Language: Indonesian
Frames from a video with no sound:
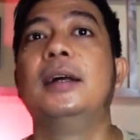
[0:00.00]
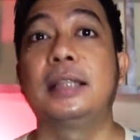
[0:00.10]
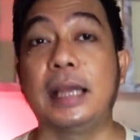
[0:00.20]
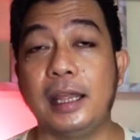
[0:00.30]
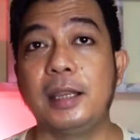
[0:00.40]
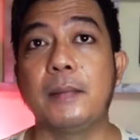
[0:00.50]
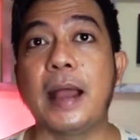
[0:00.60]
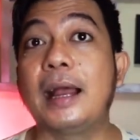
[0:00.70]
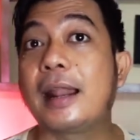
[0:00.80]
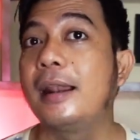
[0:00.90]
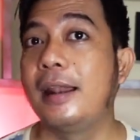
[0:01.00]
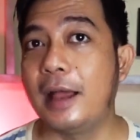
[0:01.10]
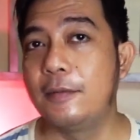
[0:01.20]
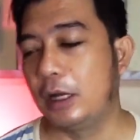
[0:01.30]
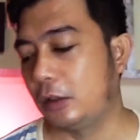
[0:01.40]
Na ini memang agak rendah
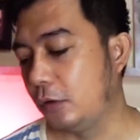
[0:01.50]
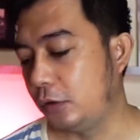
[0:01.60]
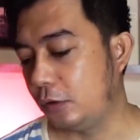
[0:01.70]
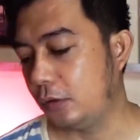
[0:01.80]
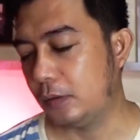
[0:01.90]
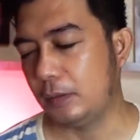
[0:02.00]
buat Onyo.